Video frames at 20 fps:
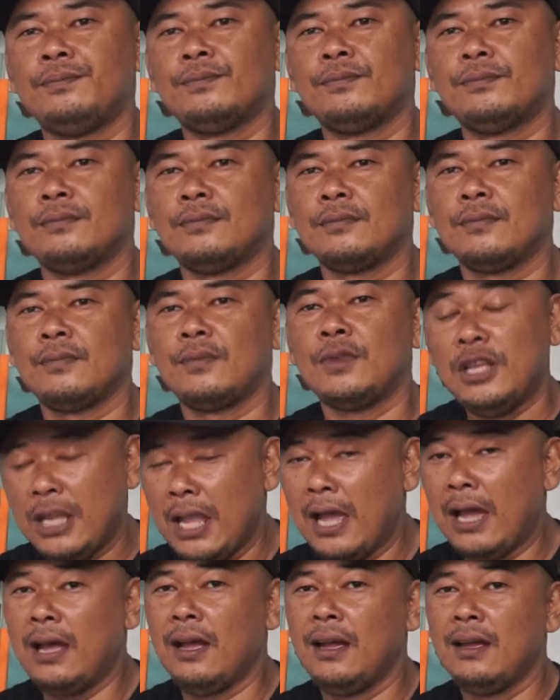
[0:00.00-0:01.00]
oh gitu
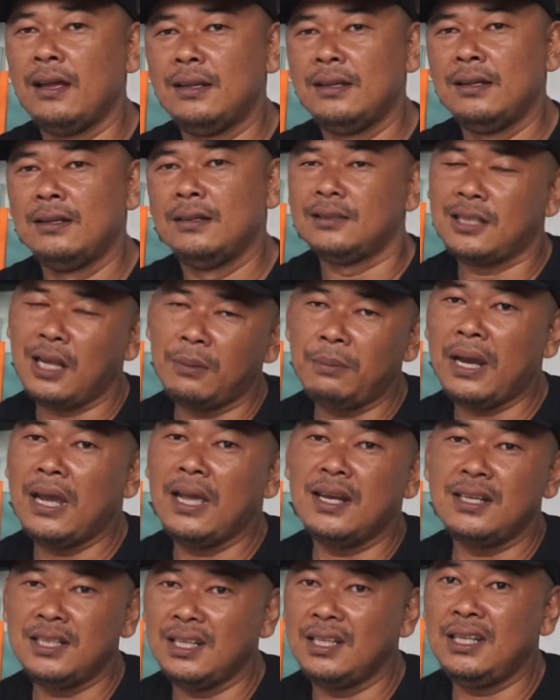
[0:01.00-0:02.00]
ya sama
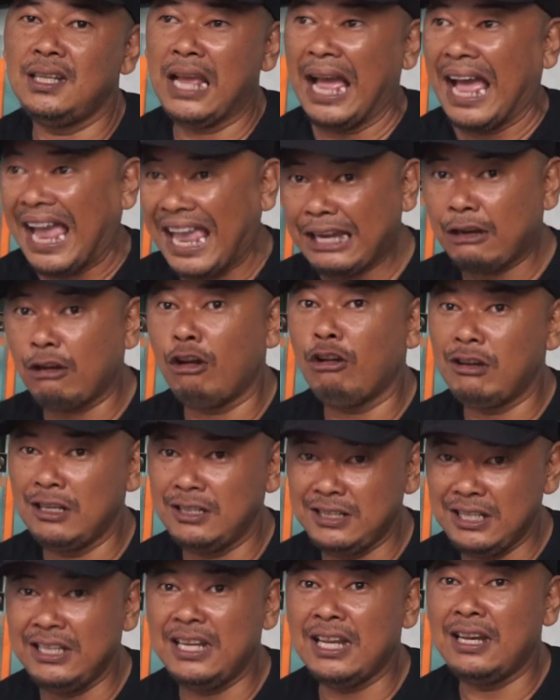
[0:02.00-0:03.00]
air sini air
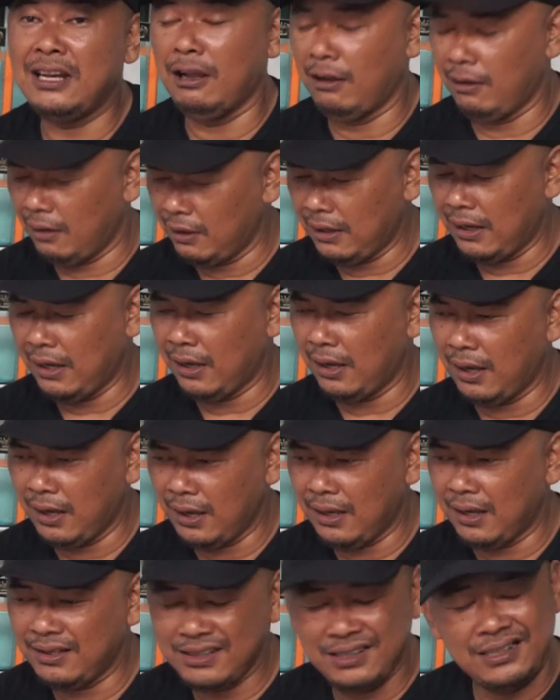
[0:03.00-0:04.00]
orisinnya
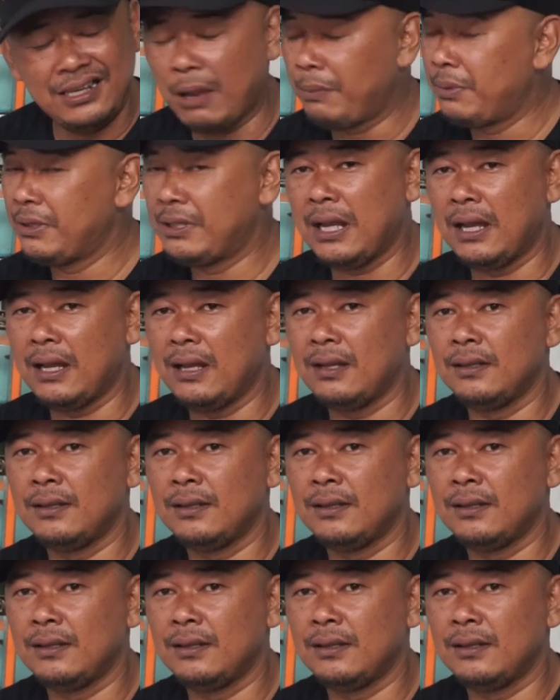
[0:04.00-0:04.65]
enggak bisa